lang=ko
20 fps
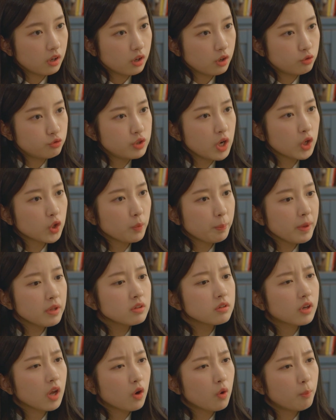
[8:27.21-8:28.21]
우리 학교
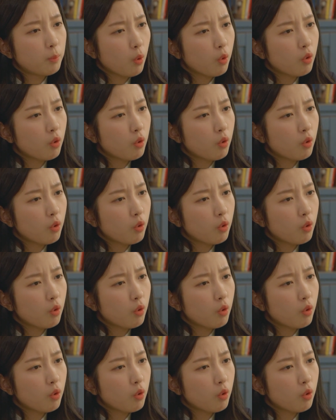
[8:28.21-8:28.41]
밴드 개건